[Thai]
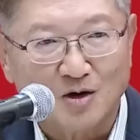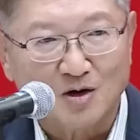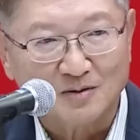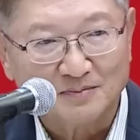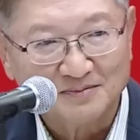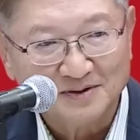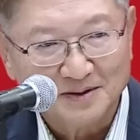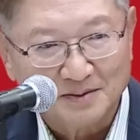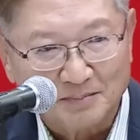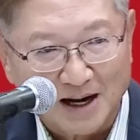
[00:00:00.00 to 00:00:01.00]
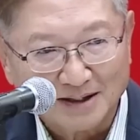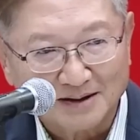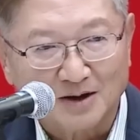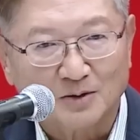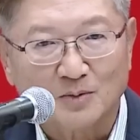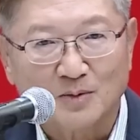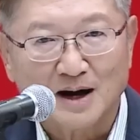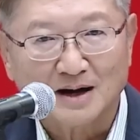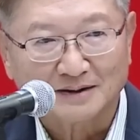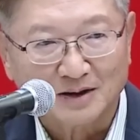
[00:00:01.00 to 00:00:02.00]
ของพรรคเรา
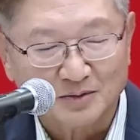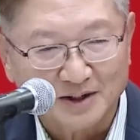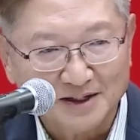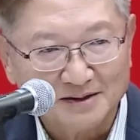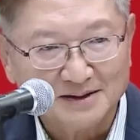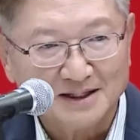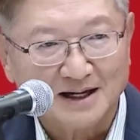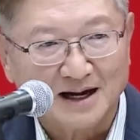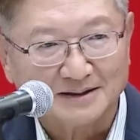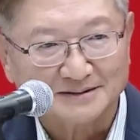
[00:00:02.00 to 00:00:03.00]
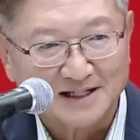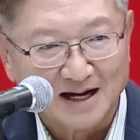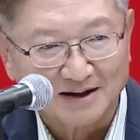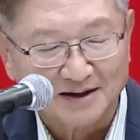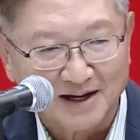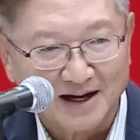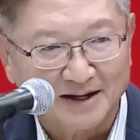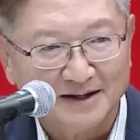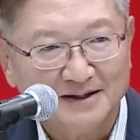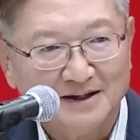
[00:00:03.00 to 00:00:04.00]
ว่าเราเน้นเรื่องการสร้างรายได้
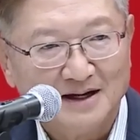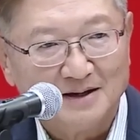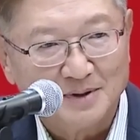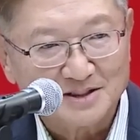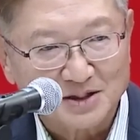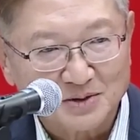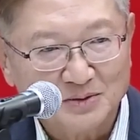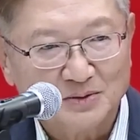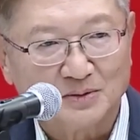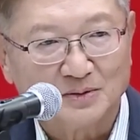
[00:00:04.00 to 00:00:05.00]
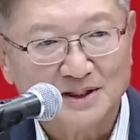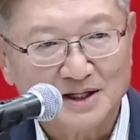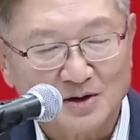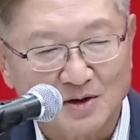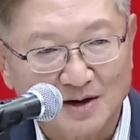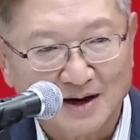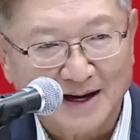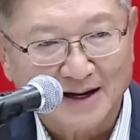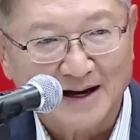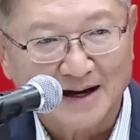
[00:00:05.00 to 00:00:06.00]
เมื่อสักครู่เรื่องของแร
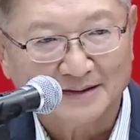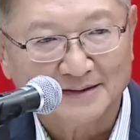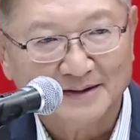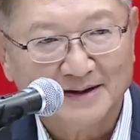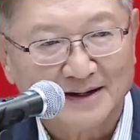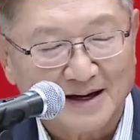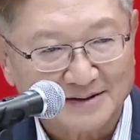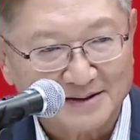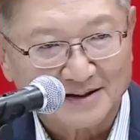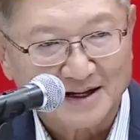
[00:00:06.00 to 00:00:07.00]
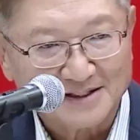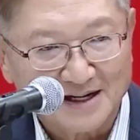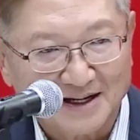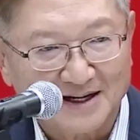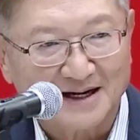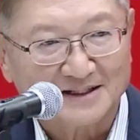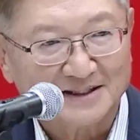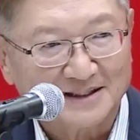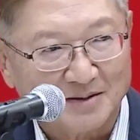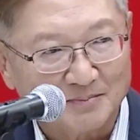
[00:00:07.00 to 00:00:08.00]
งงานค่าค่าจ้างแรงงาน
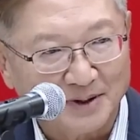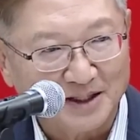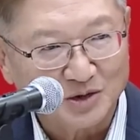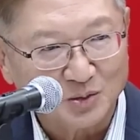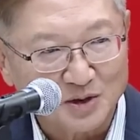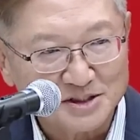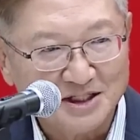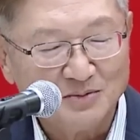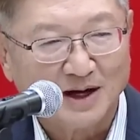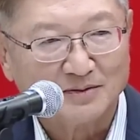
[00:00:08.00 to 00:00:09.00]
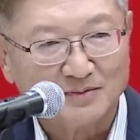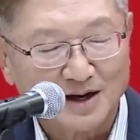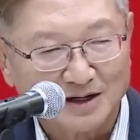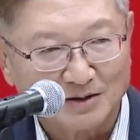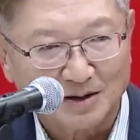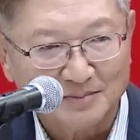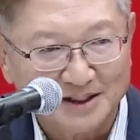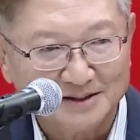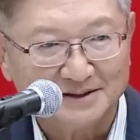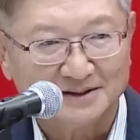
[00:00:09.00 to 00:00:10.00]
ขั้นต่ำเป็นตัวชี้วัดว่าเราคำ
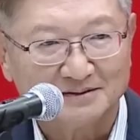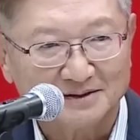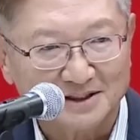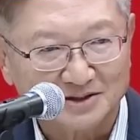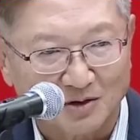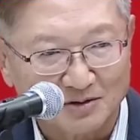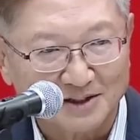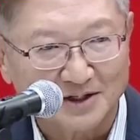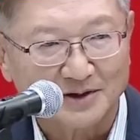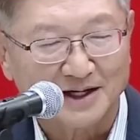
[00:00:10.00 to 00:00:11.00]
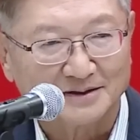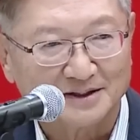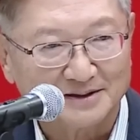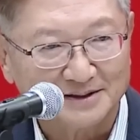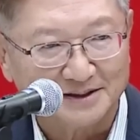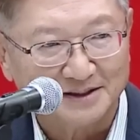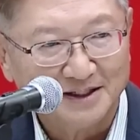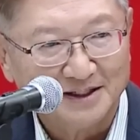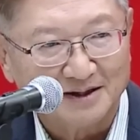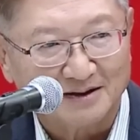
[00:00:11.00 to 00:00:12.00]
นึงถึงเรื่องสองเรื่องด้วยกันก็คือ
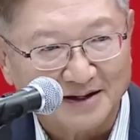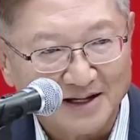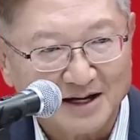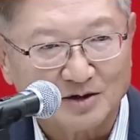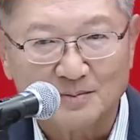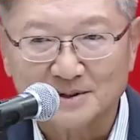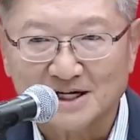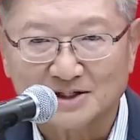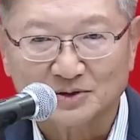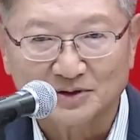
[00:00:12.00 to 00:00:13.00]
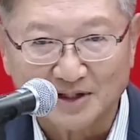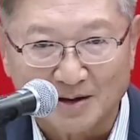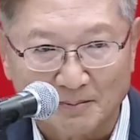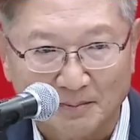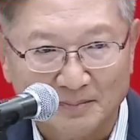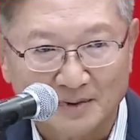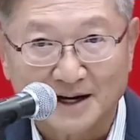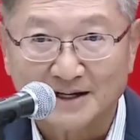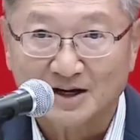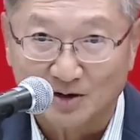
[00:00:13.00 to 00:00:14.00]
รายได้ของประชาชนต่ำ
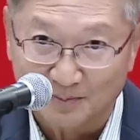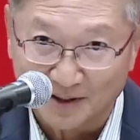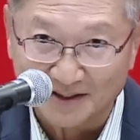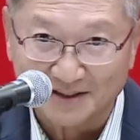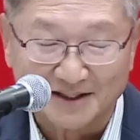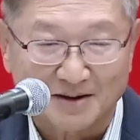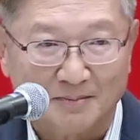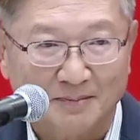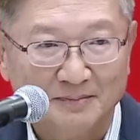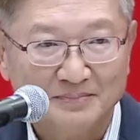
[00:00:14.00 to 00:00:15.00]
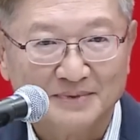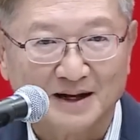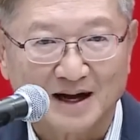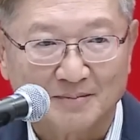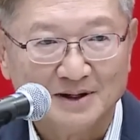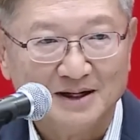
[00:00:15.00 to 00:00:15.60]
รายได้ของประเทศต่ำนะครับ